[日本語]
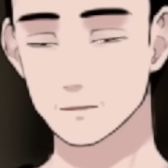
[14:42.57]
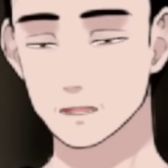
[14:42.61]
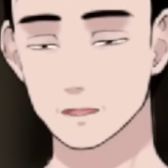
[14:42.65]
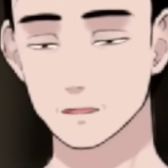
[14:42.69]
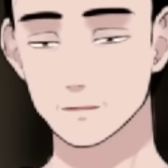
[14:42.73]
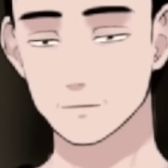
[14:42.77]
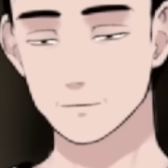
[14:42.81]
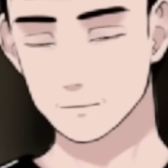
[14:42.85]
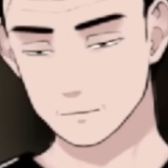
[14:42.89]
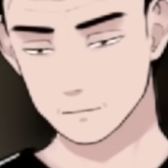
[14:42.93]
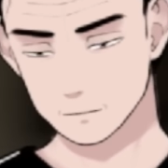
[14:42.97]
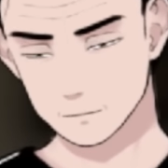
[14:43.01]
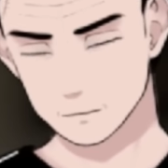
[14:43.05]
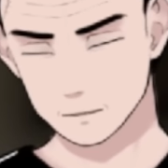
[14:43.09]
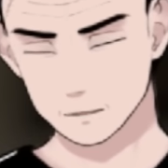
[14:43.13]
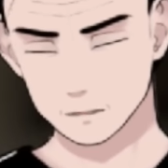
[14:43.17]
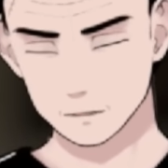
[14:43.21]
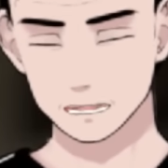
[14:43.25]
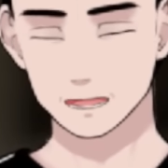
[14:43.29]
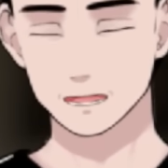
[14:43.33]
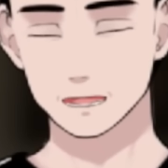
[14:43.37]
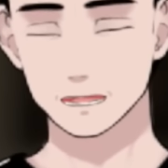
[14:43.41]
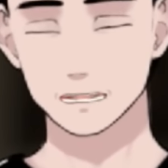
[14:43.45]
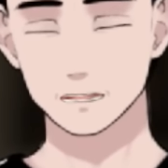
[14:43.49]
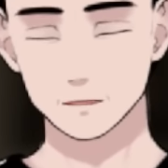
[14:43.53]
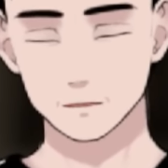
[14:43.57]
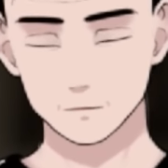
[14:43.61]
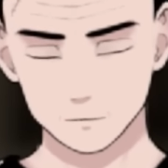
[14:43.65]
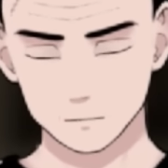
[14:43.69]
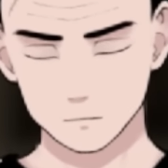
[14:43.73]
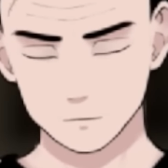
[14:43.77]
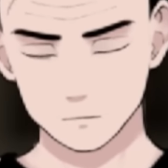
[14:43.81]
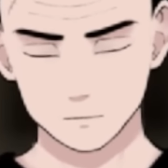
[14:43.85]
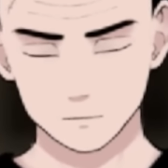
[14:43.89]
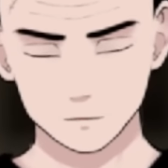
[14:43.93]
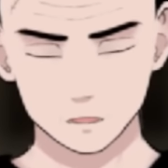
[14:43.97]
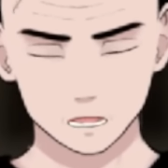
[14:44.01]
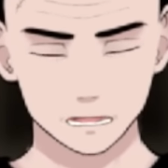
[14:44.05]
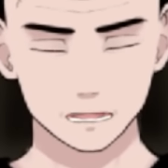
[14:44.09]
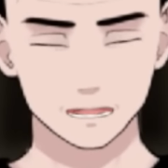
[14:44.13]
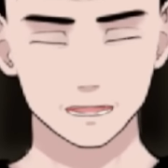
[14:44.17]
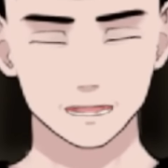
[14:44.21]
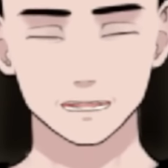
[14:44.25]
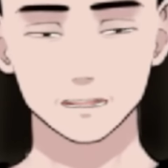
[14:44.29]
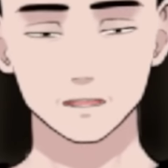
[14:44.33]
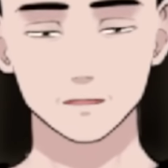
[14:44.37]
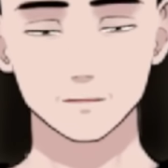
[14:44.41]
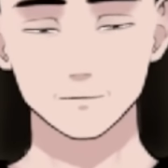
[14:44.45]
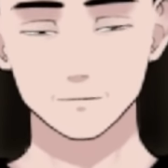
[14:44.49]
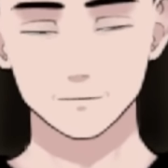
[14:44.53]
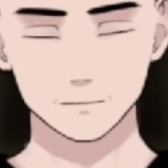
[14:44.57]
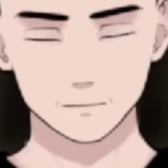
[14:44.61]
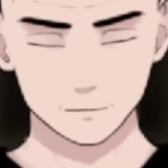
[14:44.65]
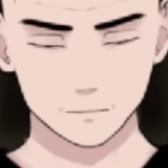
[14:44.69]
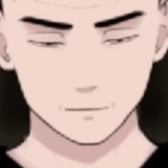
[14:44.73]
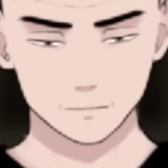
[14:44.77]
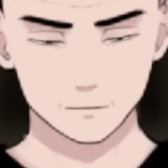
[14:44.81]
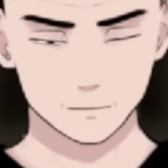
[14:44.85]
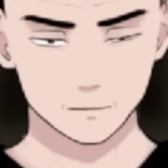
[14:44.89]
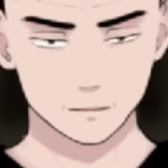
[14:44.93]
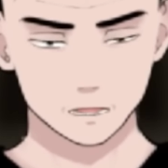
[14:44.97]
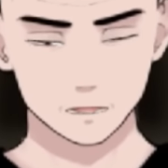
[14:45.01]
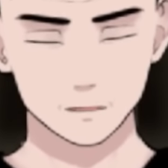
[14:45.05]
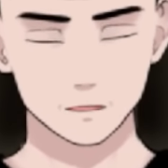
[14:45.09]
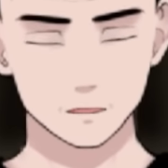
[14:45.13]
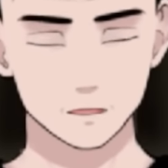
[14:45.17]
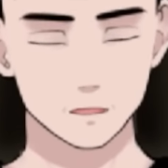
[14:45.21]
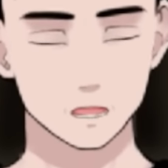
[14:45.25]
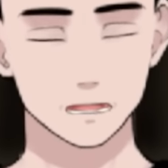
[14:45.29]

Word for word: なんかどっかからつ、つあの、